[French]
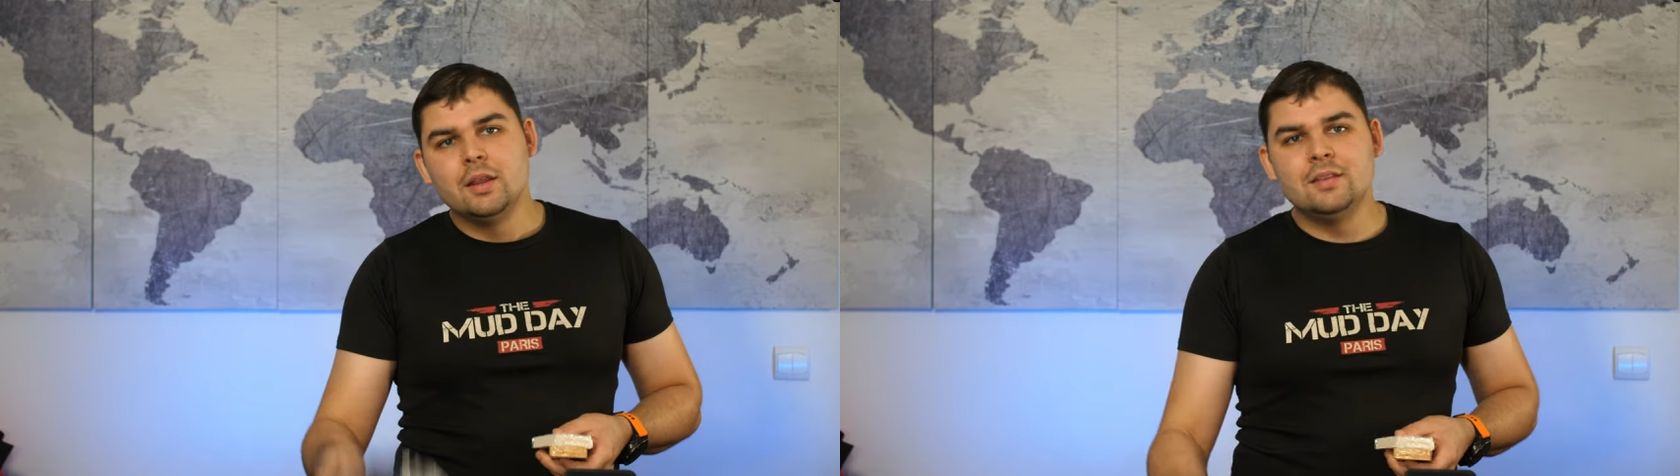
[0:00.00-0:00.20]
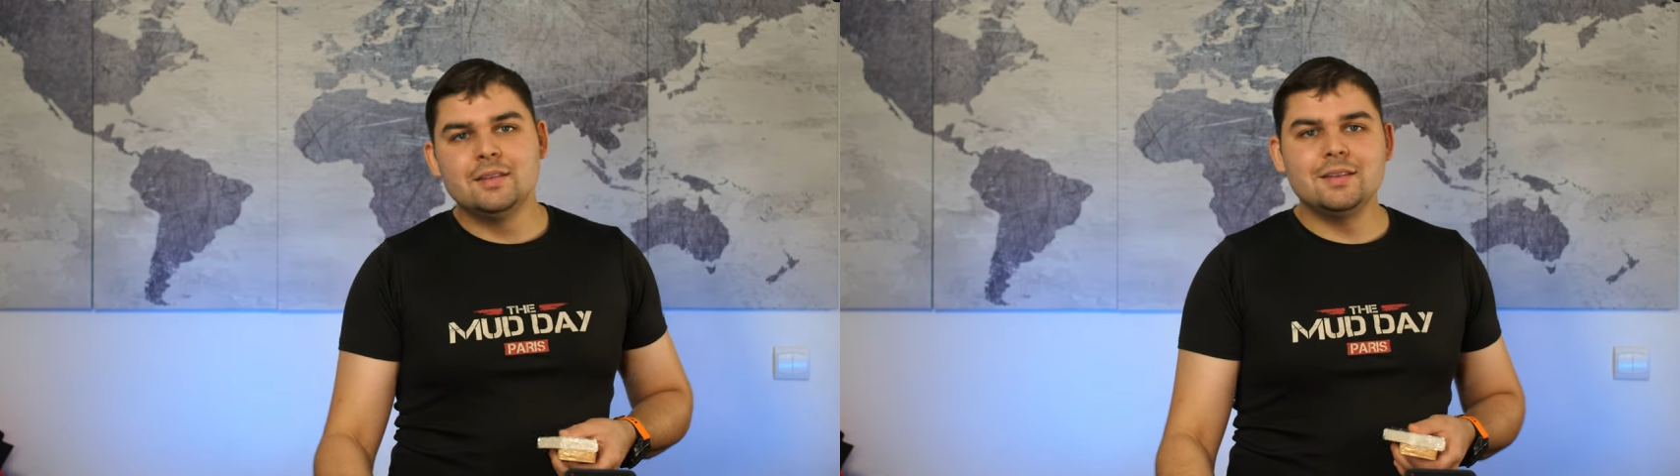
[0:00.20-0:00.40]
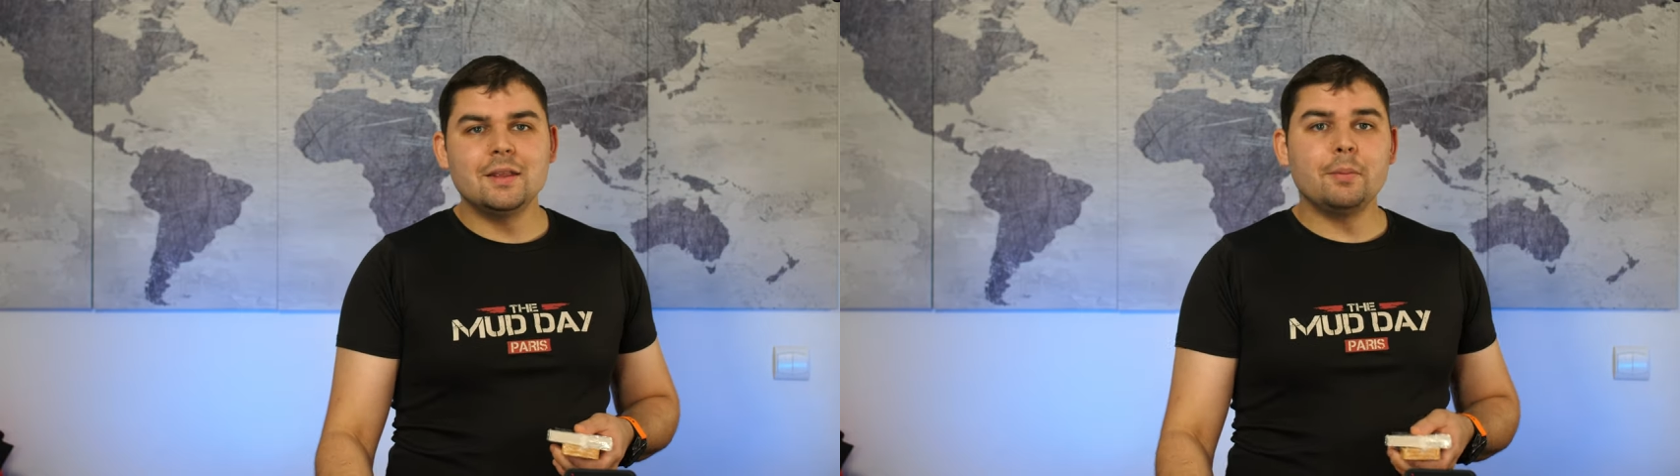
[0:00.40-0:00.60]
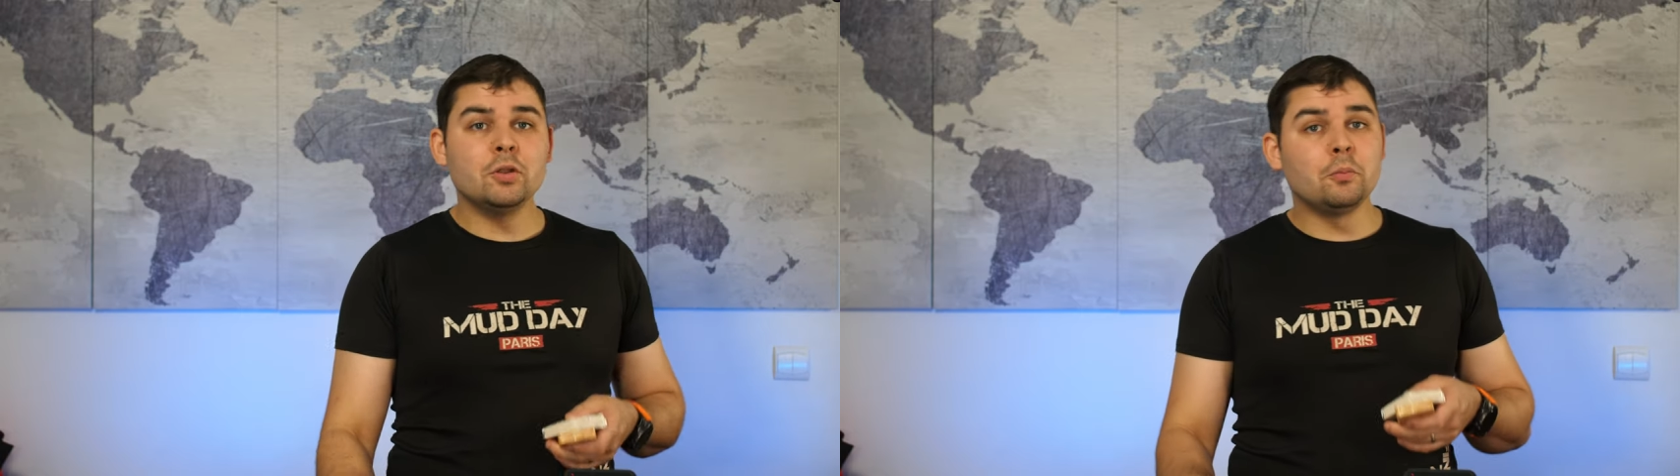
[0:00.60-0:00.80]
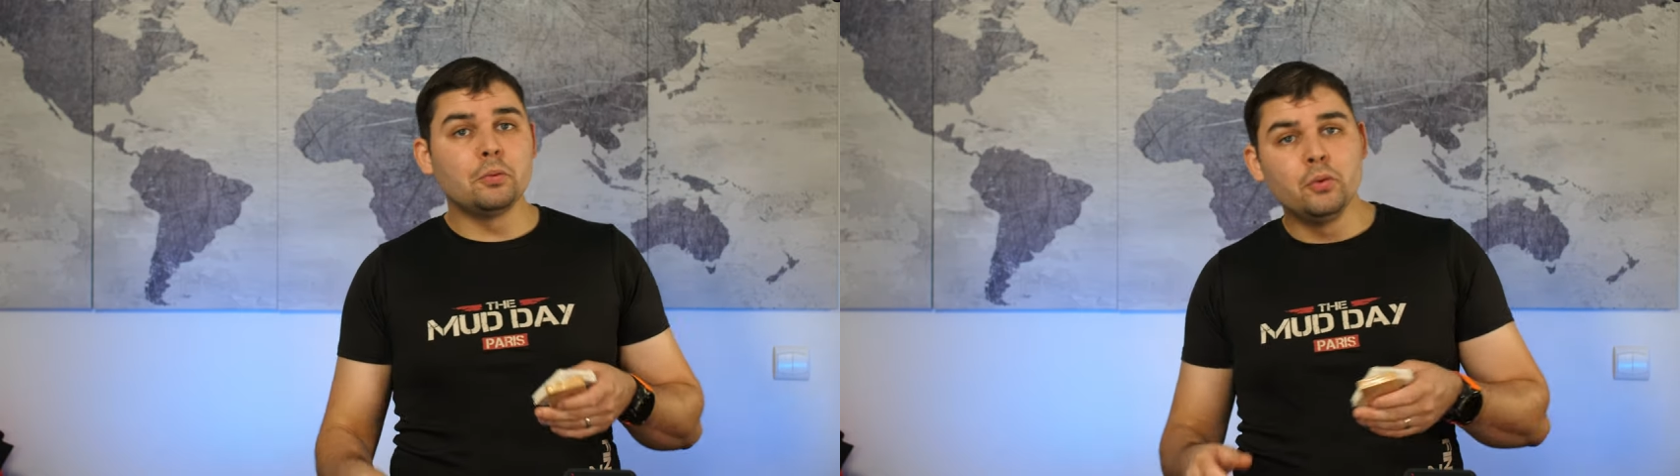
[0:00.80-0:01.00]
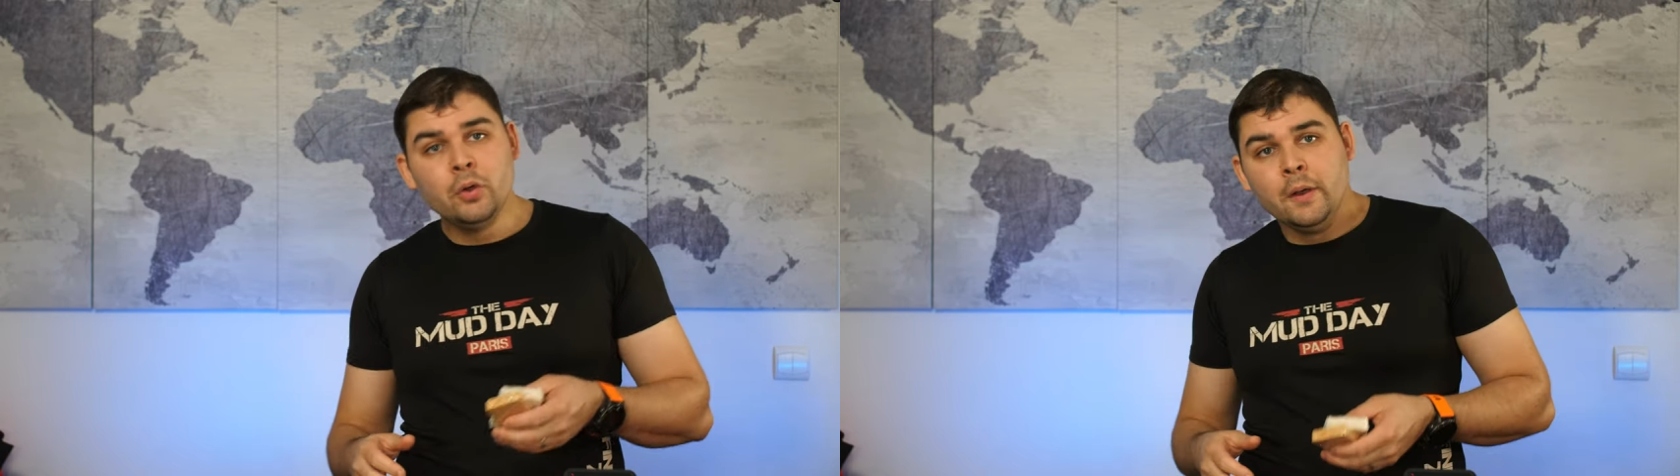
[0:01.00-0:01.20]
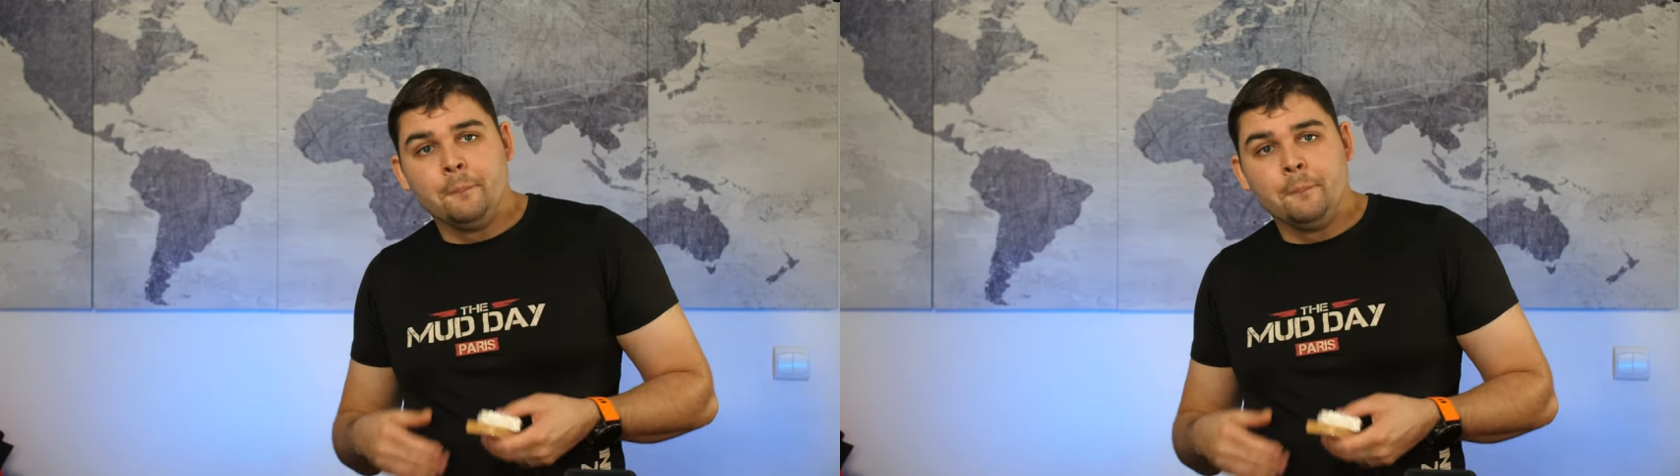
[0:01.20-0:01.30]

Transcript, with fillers: n'hésitez pas non plus